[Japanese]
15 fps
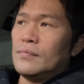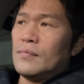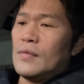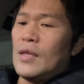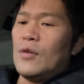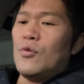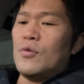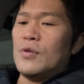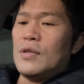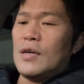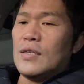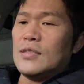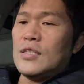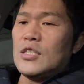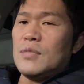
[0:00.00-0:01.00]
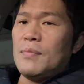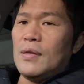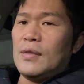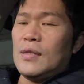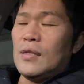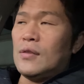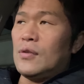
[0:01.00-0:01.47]
天国に行かしてしまっ
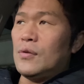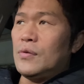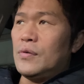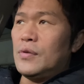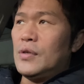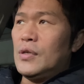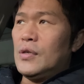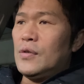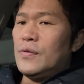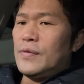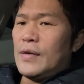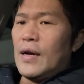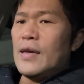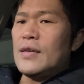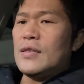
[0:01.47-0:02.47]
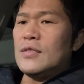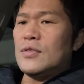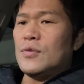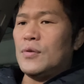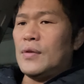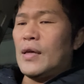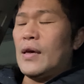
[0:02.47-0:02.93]
たっていう深い
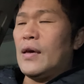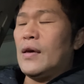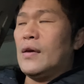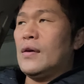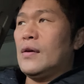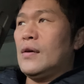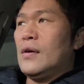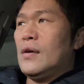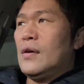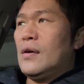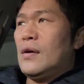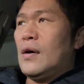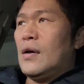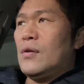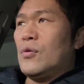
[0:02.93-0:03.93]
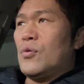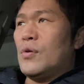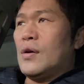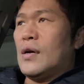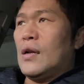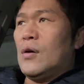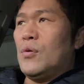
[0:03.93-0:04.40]
傷をね、あの、これ
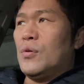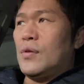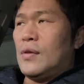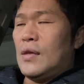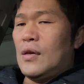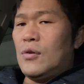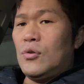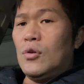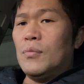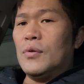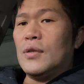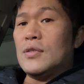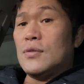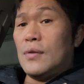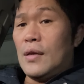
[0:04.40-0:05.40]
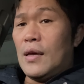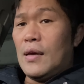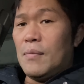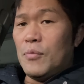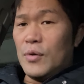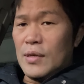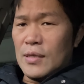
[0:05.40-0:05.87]
から追っていくと思うんですよね。
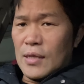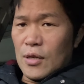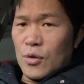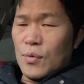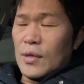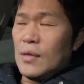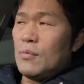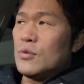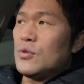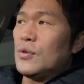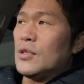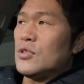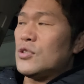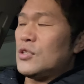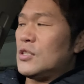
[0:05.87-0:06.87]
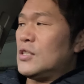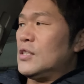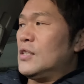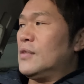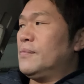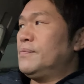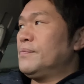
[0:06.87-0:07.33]
もう生きていく上でもそうです
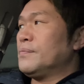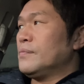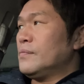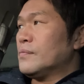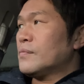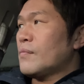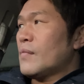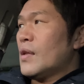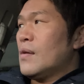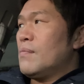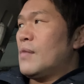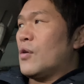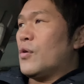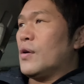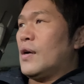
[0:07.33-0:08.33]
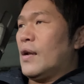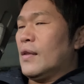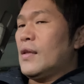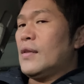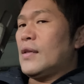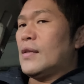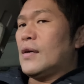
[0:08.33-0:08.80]
し、まあ、これから
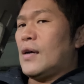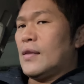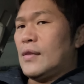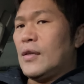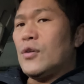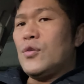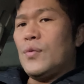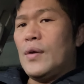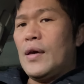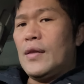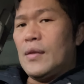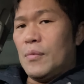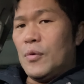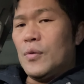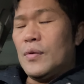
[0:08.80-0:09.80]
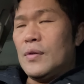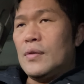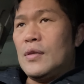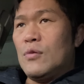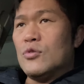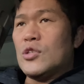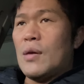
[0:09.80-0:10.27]
ね、戦っていく上でも
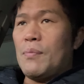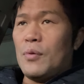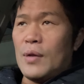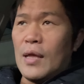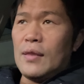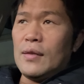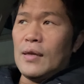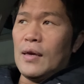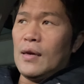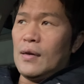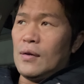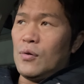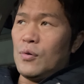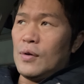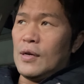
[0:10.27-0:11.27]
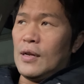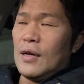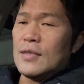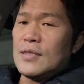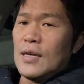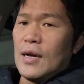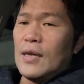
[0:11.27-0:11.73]
日本チャンピオンになって、これから
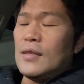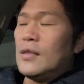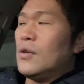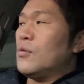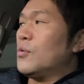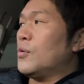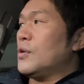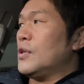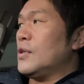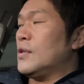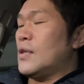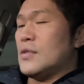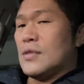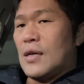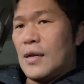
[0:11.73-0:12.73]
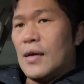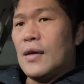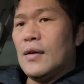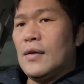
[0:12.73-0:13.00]
が世界っていう時ですから、